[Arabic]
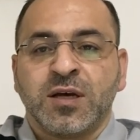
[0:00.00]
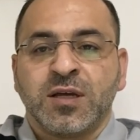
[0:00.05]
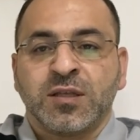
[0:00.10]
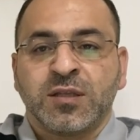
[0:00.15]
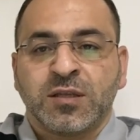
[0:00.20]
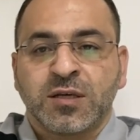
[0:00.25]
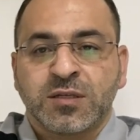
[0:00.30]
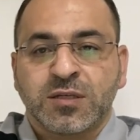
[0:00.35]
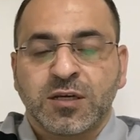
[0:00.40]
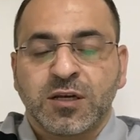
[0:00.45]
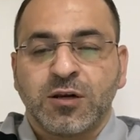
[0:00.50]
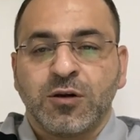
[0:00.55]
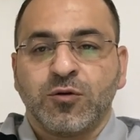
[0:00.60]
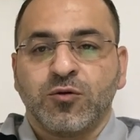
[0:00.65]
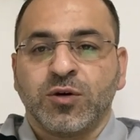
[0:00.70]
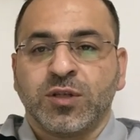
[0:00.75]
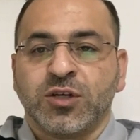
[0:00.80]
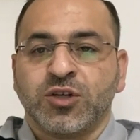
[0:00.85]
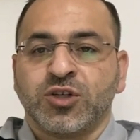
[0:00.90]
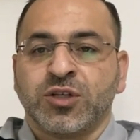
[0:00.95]
أن تصل
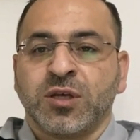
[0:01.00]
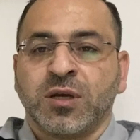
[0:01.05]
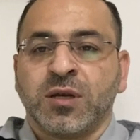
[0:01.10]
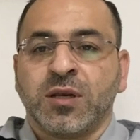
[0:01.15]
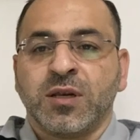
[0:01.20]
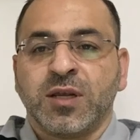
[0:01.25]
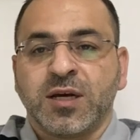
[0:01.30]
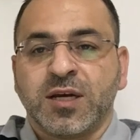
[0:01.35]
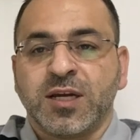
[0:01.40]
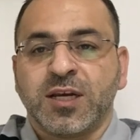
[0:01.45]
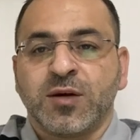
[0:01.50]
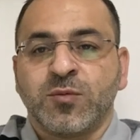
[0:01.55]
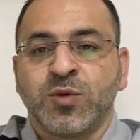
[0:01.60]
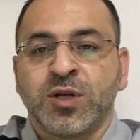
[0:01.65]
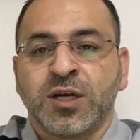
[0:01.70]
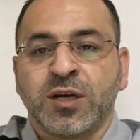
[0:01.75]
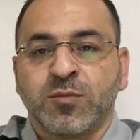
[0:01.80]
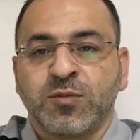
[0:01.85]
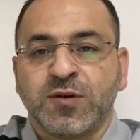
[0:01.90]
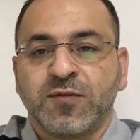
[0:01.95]
وتشتغل لكن
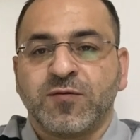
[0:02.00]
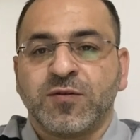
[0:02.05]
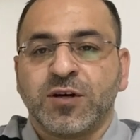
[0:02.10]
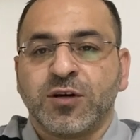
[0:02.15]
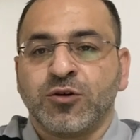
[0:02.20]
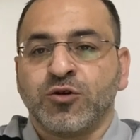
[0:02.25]
أمريكا بتفرق